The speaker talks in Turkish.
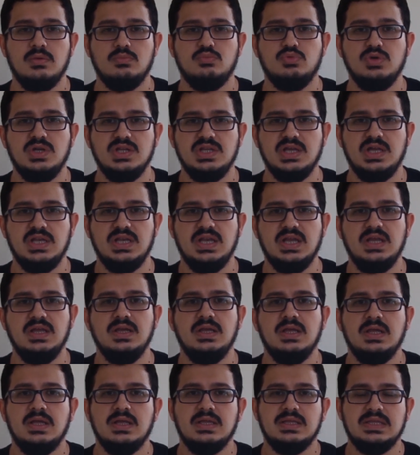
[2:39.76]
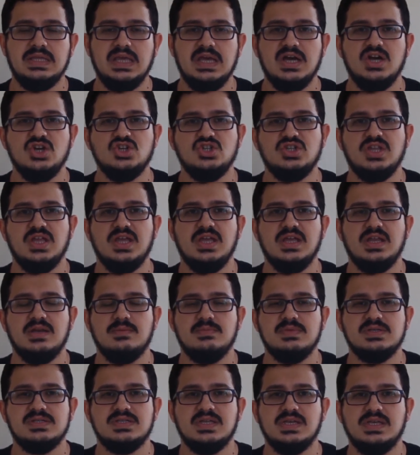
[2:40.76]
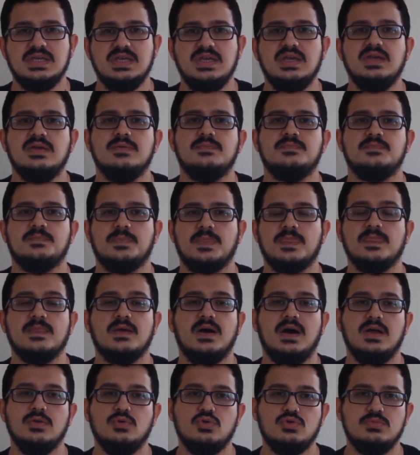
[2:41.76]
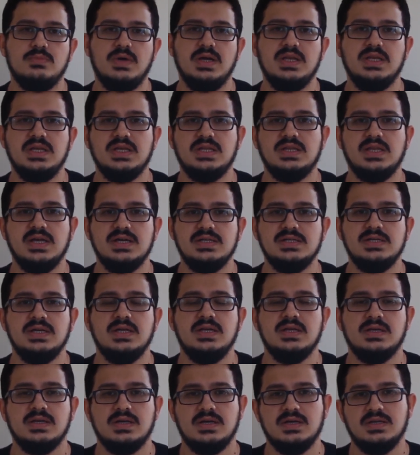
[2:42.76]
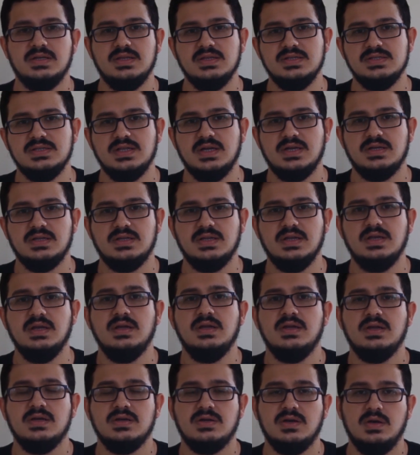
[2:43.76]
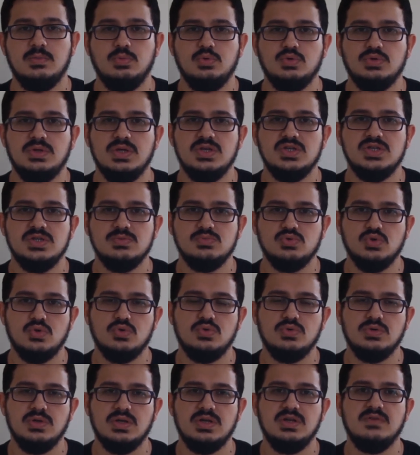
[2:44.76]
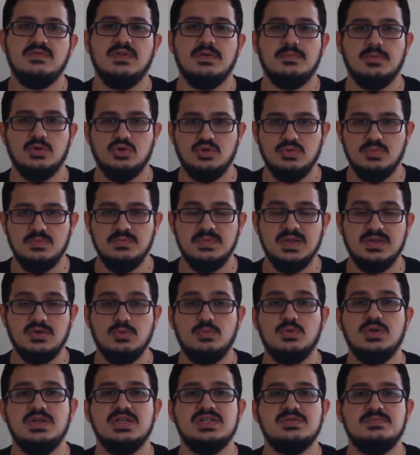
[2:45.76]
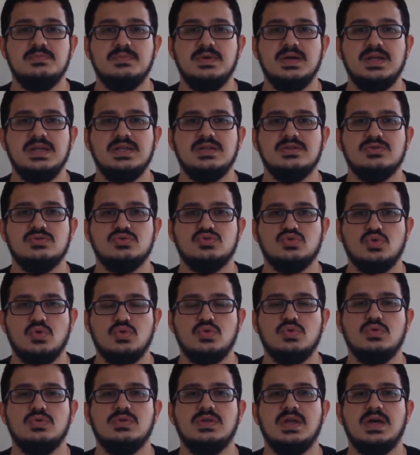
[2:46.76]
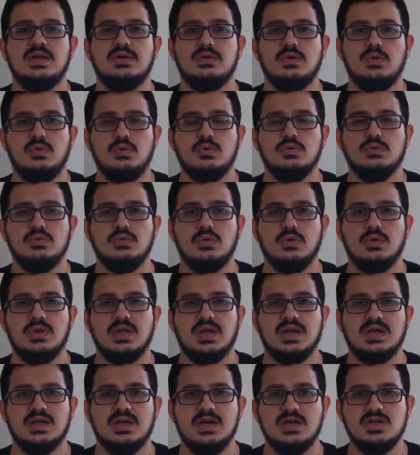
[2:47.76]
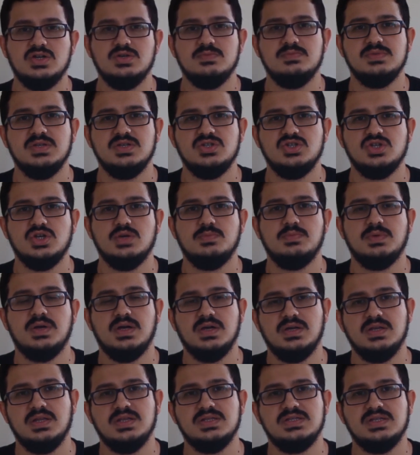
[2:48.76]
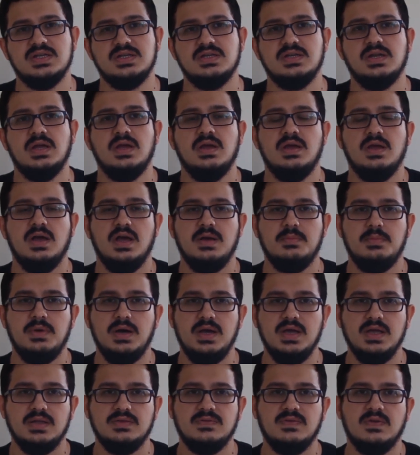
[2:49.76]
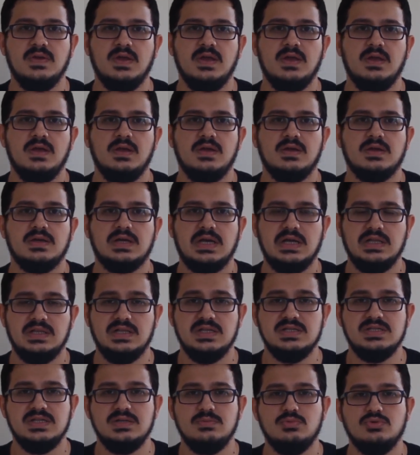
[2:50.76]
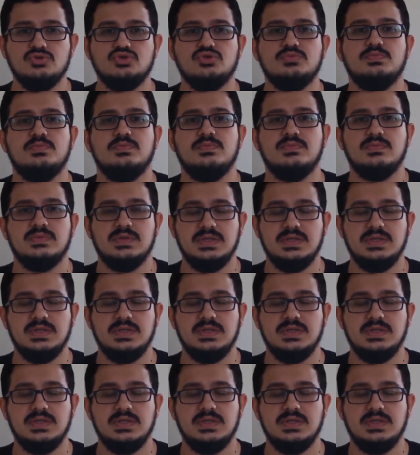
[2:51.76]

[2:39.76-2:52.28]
Bu nedenle GH değerimizdeki anormallikler karideslerde kabuk değişim sorunları ve metabolizmal sorunlar olarak karşımıza çıkıp karideslerin hem hayat kalitesini bozup